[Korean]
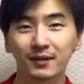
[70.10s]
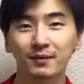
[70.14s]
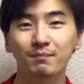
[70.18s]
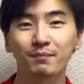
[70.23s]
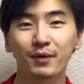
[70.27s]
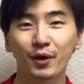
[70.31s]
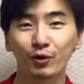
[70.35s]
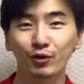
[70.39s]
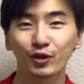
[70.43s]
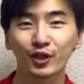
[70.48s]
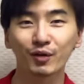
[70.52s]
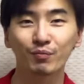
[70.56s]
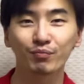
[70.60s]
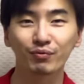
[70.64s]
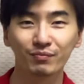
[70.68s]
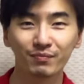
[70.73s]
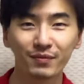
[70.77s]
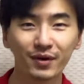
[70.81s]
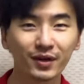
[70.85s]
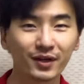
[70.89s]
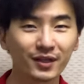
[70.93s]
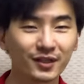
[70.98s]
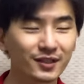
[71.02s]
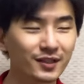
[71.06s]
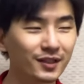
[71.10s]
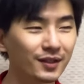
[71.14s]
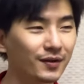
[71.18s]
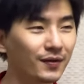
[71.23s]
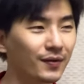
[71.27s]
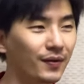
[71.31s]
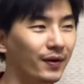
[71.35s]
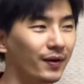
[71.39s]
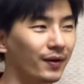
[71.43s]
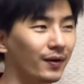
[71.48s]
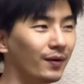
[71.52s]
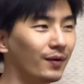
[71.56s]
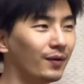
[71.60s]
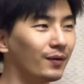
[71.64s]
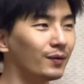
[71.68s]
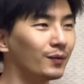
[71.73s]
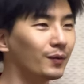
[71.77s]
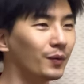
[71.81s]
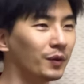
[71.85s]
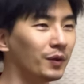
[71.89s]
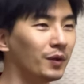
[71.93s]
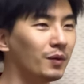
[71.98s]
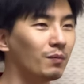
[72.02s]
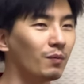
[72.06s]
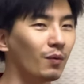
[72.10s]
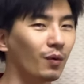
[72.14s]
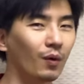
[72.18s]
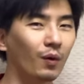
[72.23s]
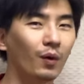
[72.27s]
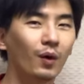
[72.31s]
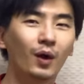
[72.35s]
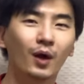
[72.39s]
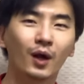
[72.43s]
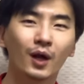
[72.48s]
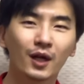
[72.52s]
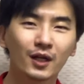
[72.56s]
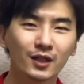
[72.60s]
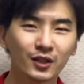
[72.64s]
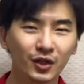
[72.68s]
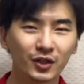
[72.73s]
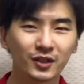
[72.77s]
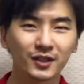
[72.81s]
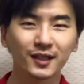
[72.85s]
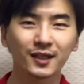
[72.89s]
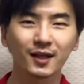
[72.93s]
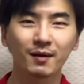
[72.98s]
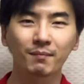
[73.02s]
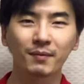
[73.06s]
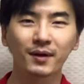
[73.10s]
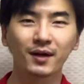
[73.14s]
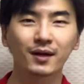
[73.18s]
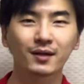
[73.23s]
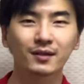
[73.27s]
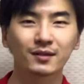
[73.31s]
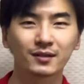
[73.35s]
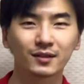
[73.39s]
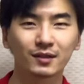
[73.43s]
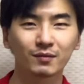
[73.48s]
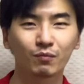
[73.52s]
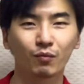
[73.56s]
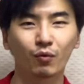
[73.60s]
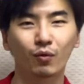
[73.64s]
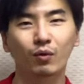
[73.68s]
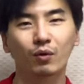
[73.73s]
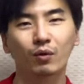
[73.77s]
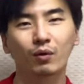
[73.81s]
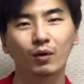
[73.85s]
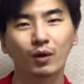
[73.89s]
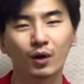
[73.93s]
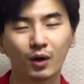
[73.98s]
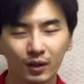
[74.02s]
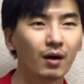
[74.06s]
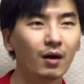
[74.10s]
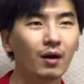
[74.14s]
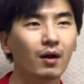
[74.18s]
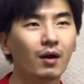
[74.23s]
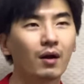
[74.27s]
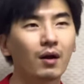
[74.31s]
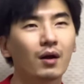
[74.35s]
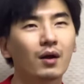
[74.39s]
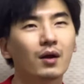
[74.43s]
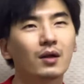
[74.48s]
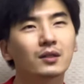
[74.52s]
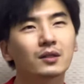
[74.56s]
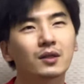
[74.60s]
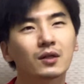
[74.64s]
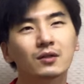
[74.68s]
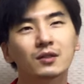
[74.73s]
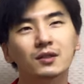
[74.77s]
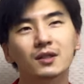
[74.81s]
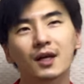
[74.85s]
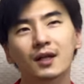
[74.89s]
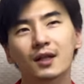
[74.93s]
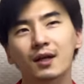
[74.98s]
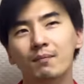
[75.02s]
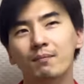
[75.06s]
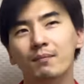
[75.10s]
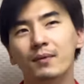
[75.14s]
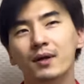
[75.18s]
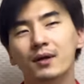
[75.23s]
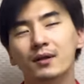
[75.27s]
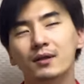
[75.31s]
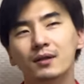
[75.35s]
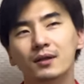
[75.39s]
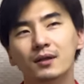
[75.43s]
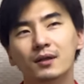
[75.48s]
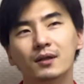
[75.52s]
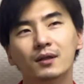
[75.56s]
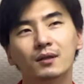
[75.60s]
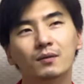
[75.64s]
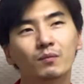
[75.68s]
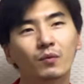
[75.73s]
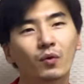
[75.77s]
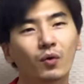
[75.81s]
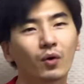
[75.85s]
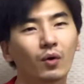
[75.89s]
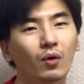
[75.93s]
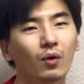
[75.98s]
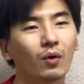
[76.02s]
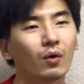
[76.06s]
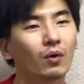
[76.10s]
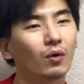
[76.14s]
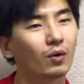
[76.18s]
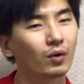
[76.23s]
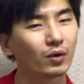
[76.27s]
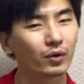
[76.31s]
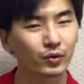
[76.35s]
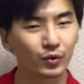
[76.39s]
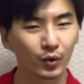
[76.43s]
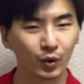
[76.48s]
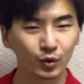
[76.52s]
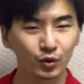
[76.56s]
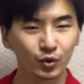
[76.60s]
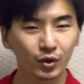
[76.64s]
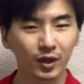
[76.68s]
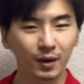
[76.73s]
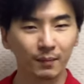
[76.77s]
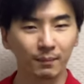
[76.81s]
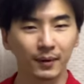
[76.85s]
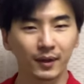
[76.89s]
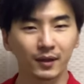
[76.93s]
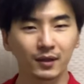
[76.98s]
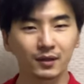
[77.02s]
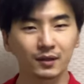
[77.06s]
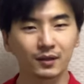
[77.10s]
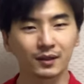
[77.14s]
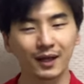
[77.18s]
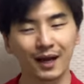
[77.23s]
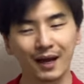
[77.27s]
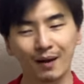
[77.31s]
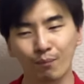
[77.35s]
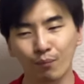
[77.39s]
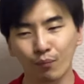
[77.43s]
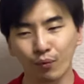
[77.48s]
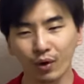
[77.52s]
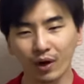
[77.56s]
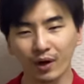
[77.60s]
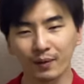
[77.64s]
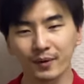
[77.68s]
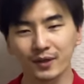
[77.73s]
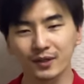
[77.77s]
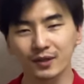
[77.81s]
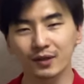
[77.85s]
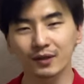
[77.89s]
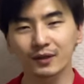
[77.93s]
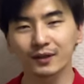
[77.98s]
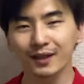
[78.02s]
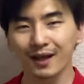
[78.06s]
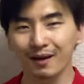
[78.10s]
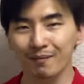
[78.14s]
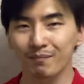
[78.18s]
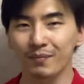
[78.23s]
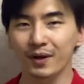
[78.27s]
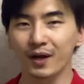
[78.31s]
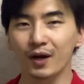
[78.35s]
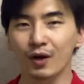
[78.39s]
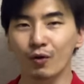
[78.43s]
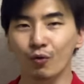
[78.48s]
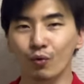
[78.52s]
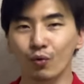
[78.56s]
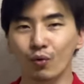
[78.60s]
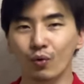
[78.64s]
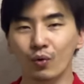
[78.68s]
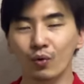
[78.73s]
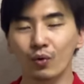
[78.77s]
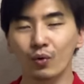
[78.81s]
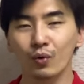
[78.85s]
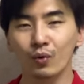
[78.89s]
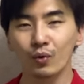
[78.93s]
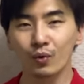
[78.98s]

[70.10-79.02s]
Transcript: 배우들이 분명히 있을 거예요. 또는 뭐 전자담배라든지, 뭐 전자담배든 뭐 연초담배든 다 포함해서 담배라고